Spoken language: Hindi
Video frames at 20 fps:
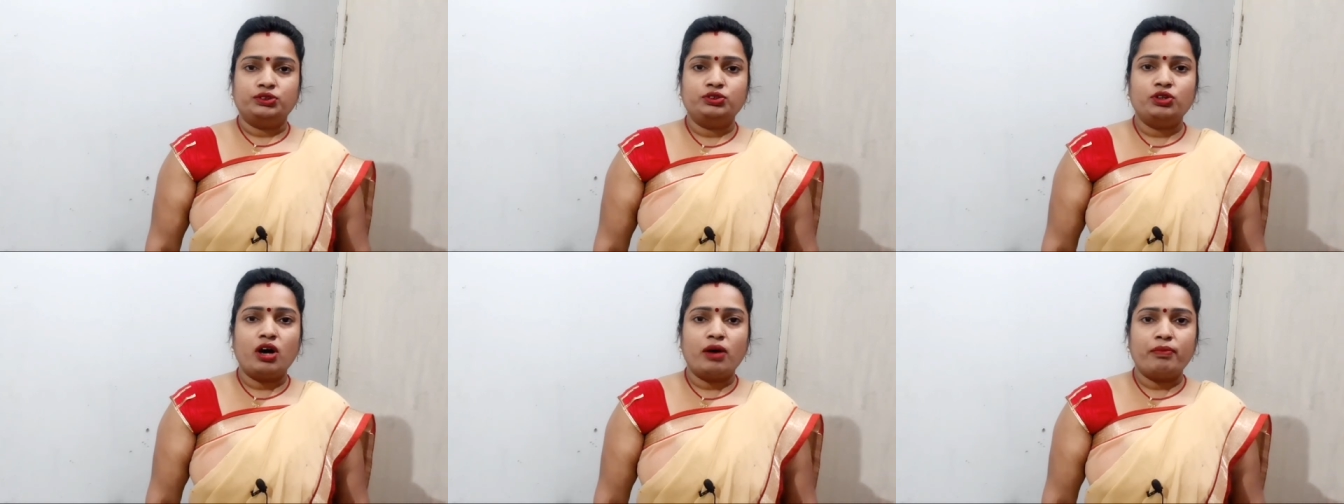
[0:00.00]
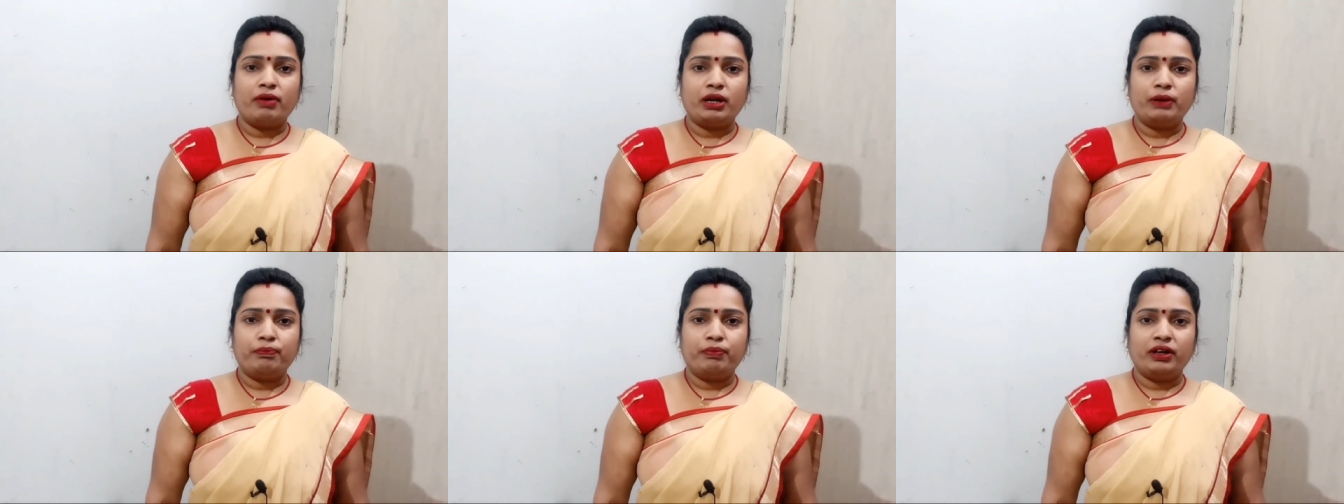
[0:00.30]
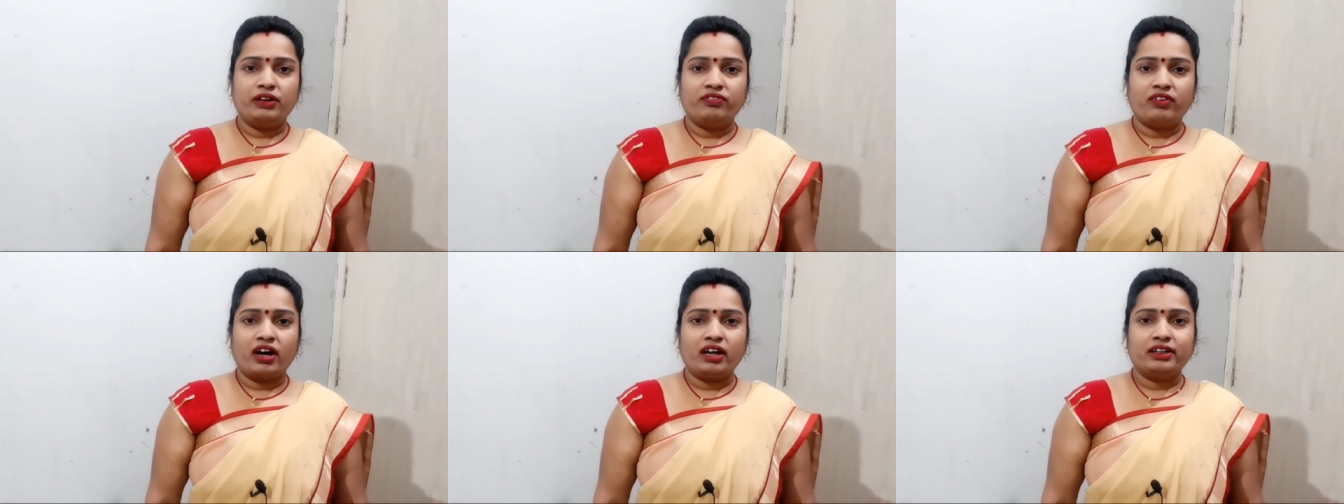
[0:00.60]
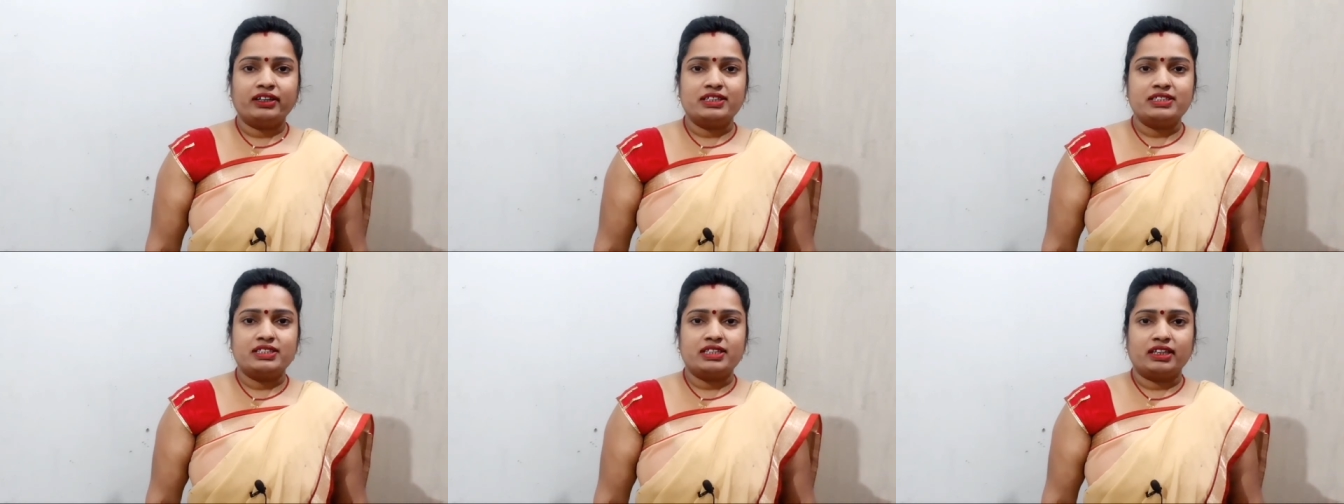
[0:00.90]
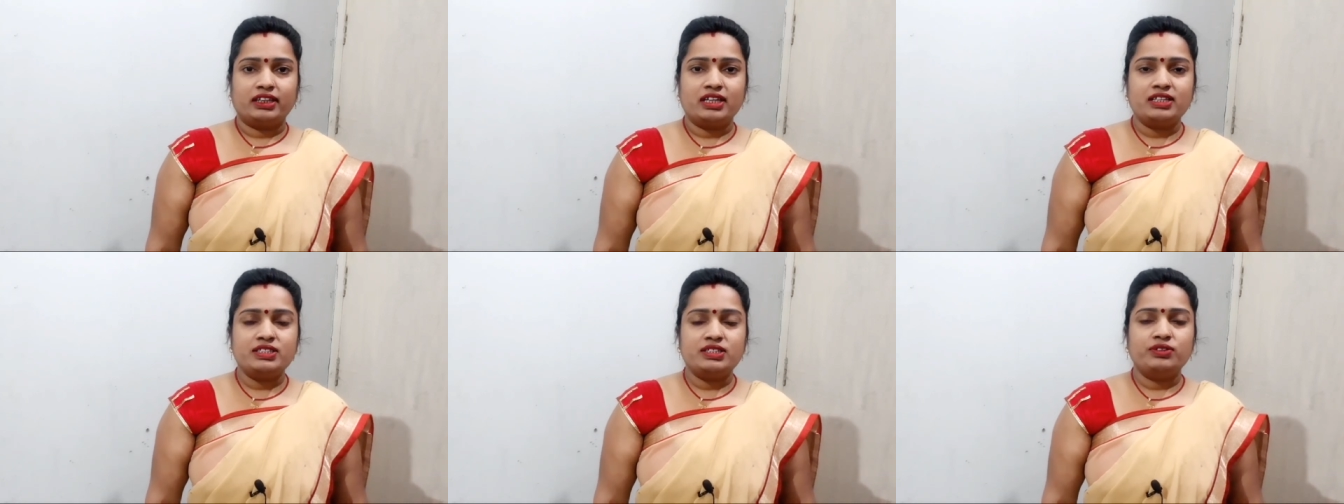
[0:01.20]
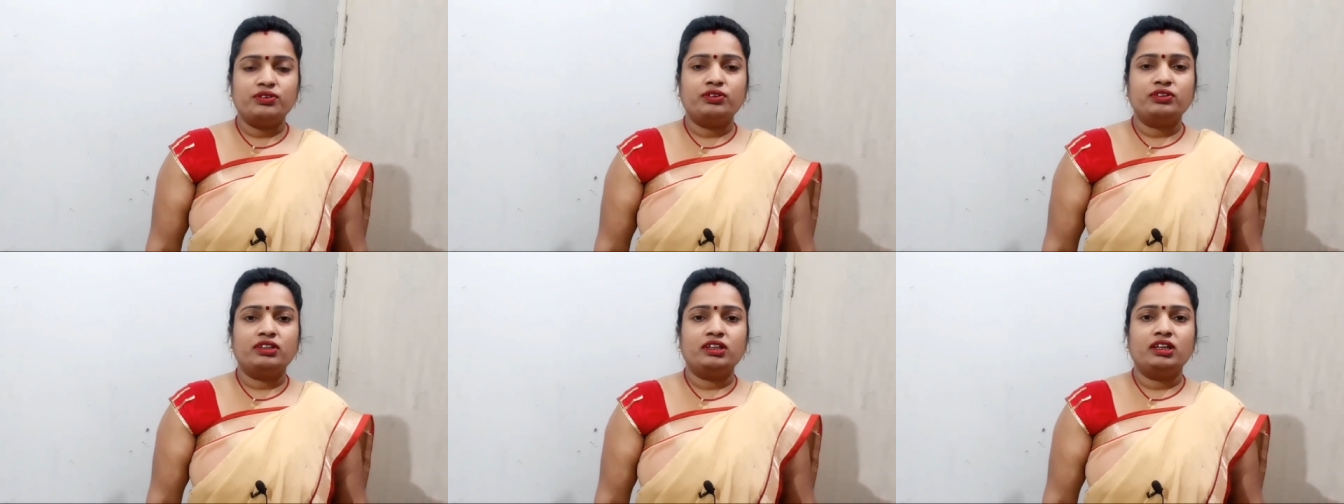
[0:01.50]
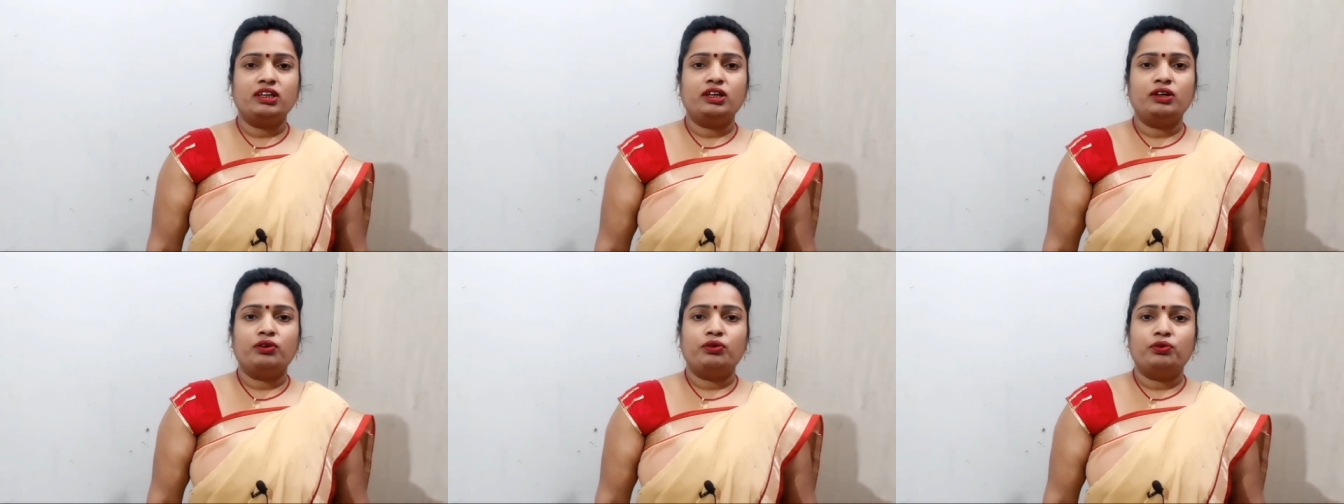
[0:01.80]
जो हमारे परिवार के सदस्य
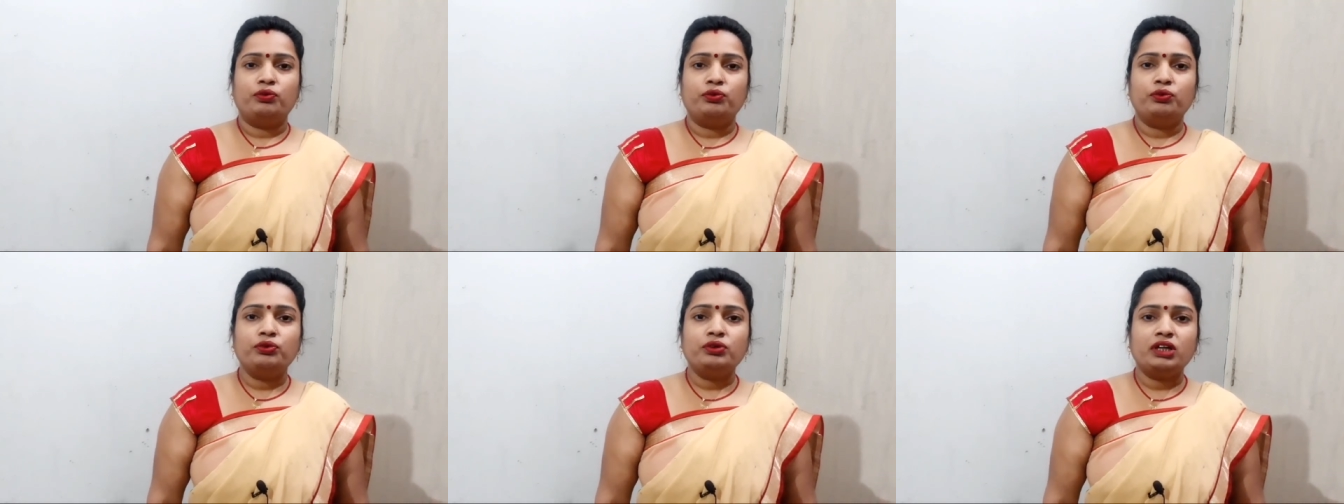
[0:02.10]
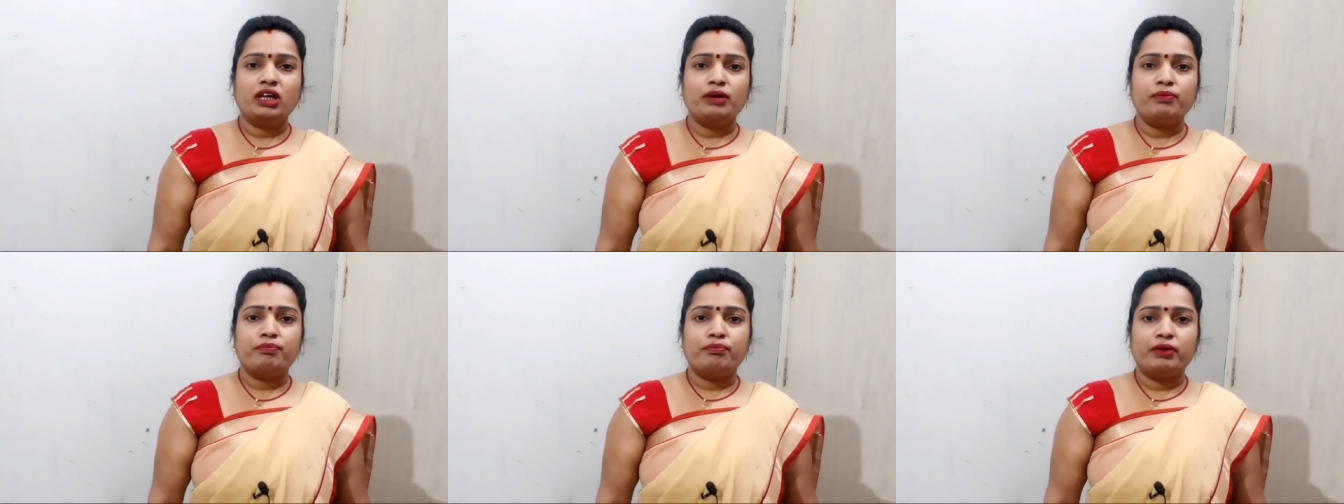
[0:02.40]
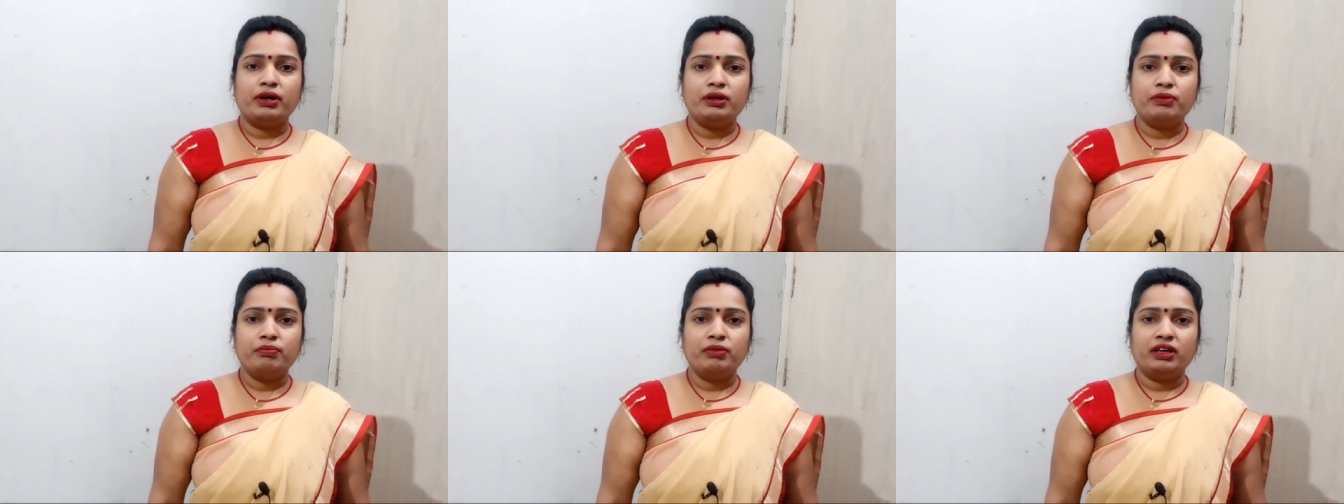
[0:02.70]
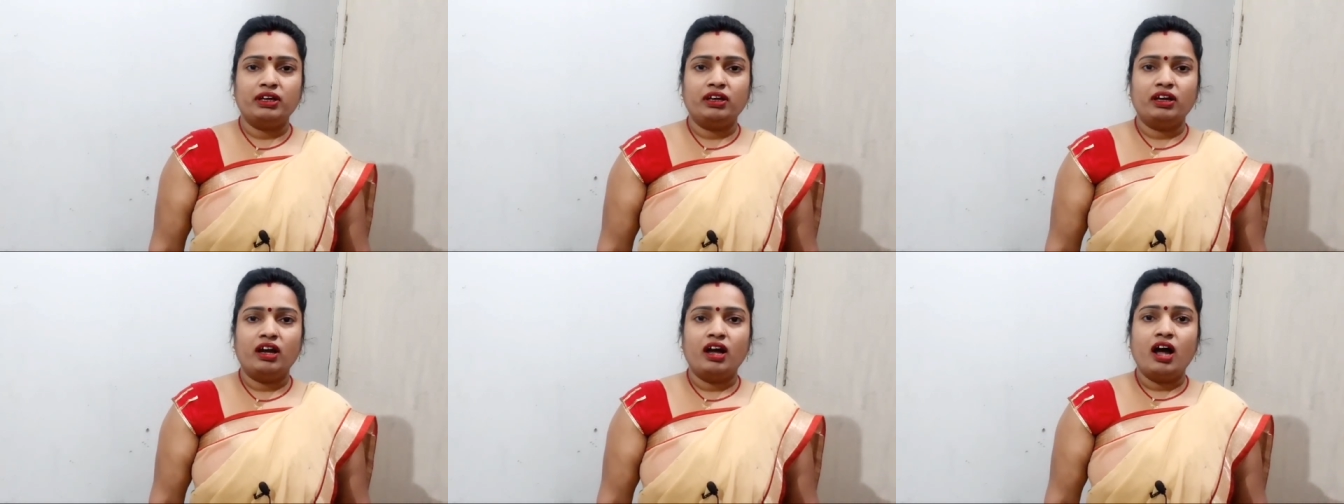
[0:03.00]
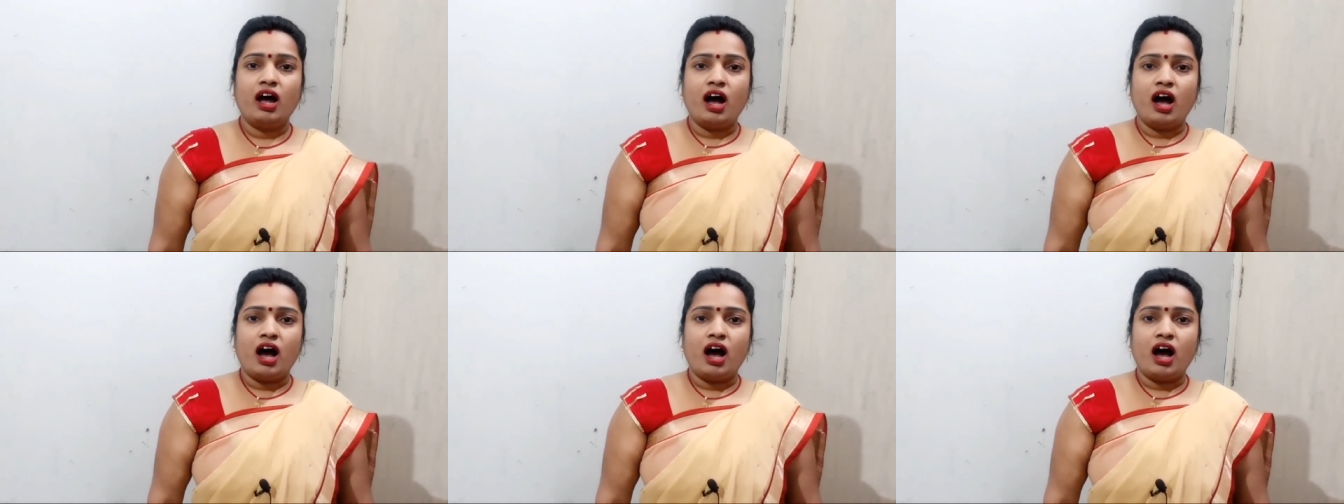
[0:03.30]
होते हैं उनके मन में